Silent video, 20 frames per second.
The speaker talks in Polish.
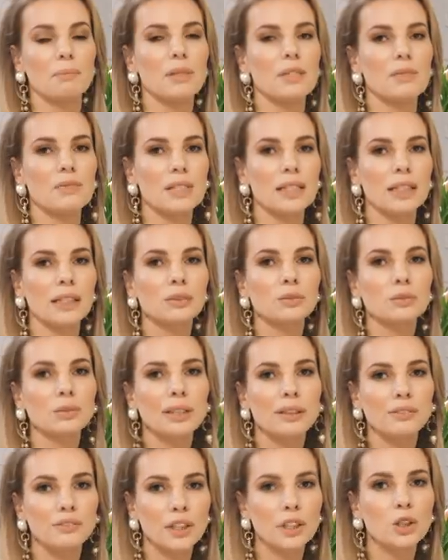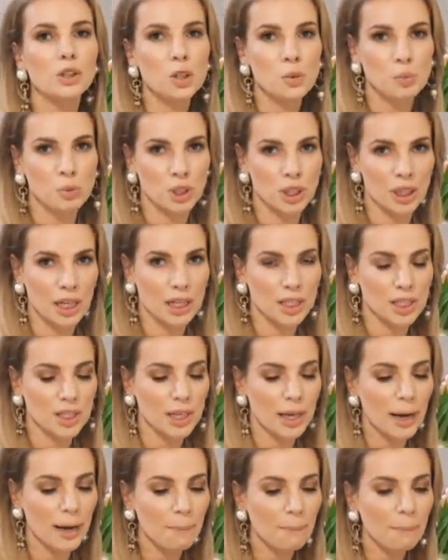Bez względu na wielkość
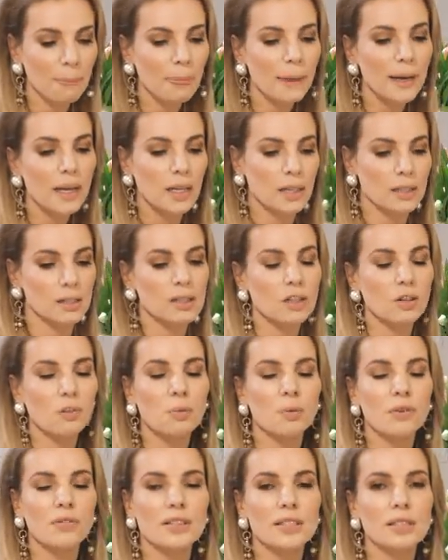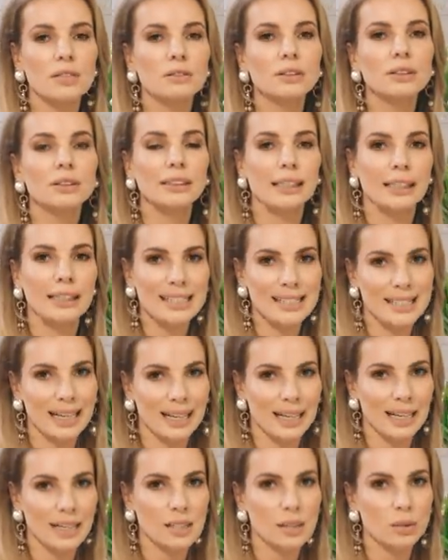przyjęcia został wprowadzony taki
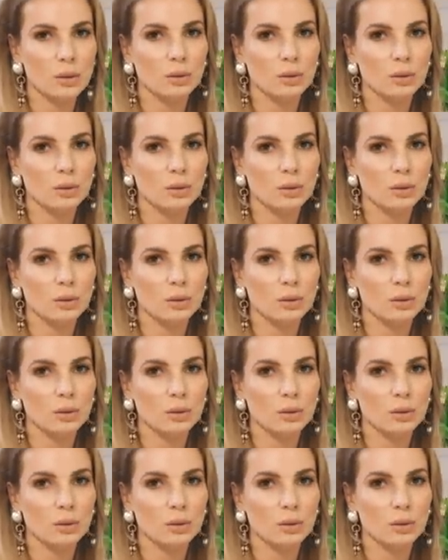zakaz,